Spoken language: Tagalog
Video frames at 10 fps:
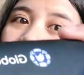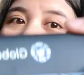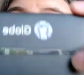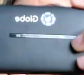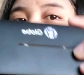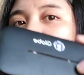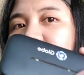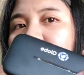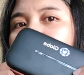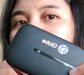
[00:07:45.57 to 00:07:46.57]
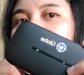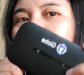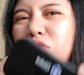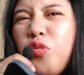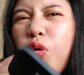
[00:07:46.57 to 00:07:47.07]
So, post ko na po to.
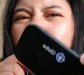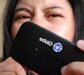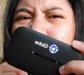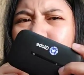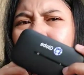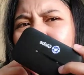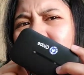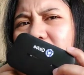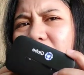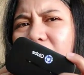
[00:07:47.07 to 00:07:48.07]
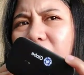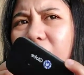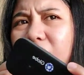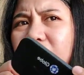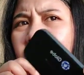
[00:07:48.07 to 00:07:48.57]
So, wala na pong edit-edit
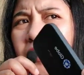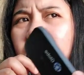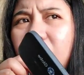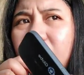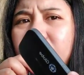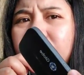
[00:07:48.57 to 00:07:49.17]
kasi sabi nga,